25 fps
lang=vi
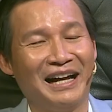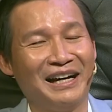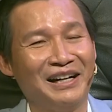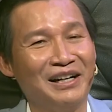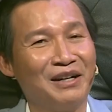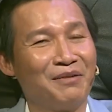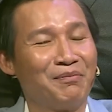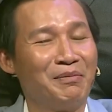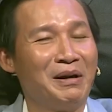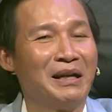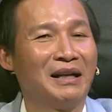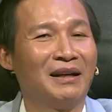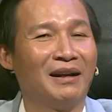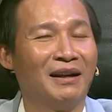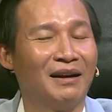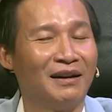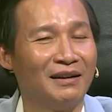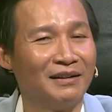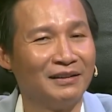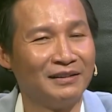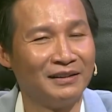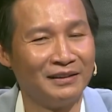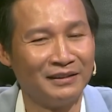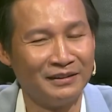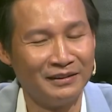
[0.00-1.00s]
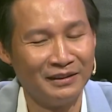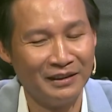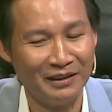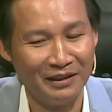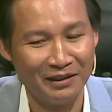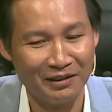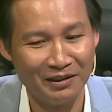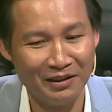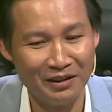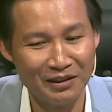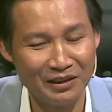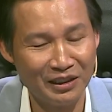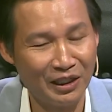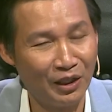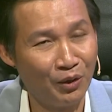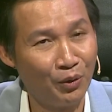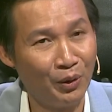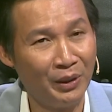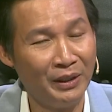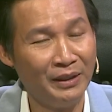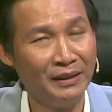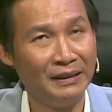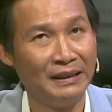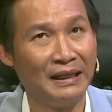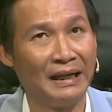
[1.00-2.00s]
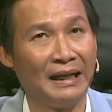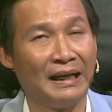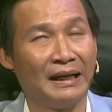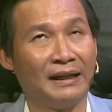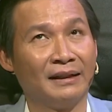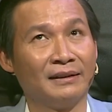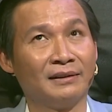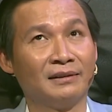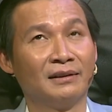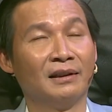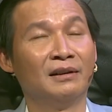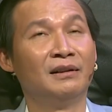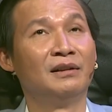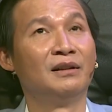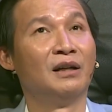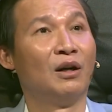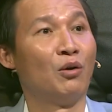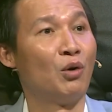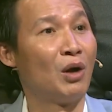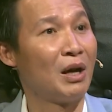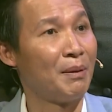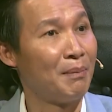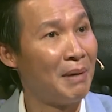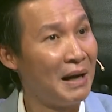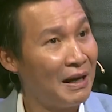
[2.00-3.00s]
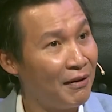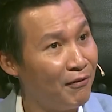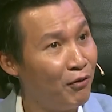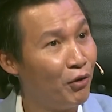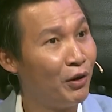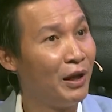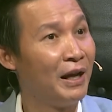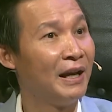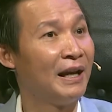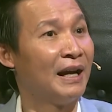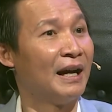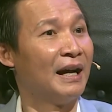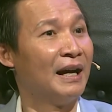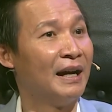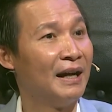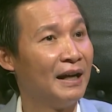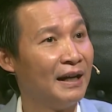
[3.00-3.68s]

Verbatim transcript: anh được biết là lương diêu huy là từ ngoài bắc vô đây à